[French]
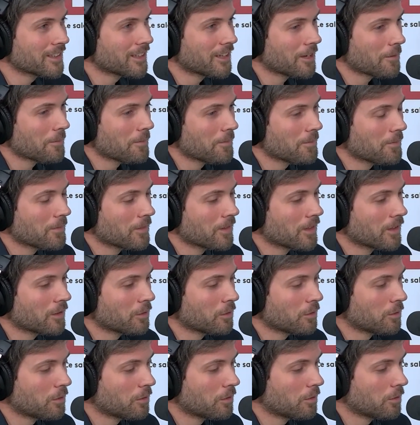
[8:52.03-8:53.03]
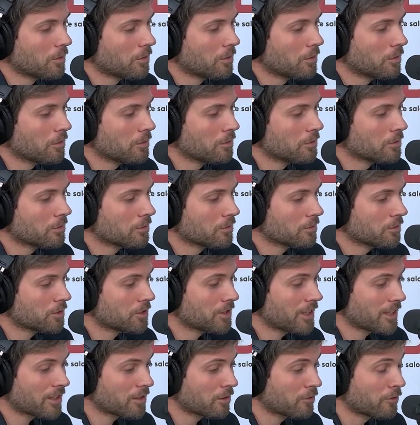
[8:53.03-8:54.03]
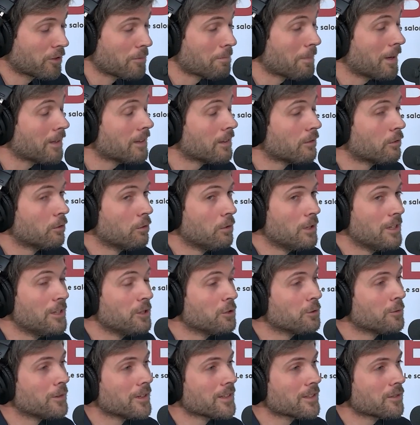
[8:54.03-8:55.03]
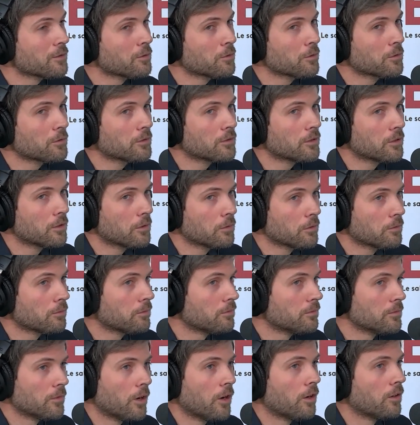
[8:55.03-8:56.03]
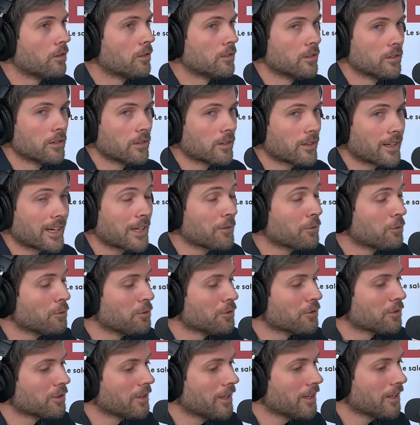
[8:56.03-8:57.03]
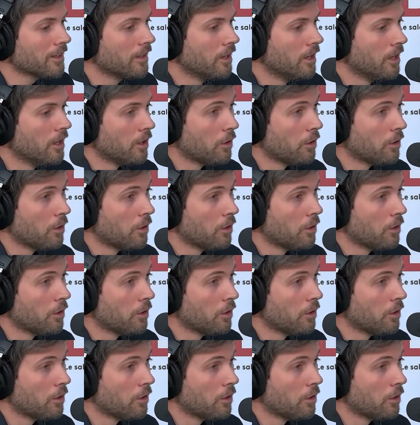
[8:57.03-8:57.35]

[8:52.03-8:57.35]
Euh, on cherche, on fait pas de l'innovation euh, révolutionnaire,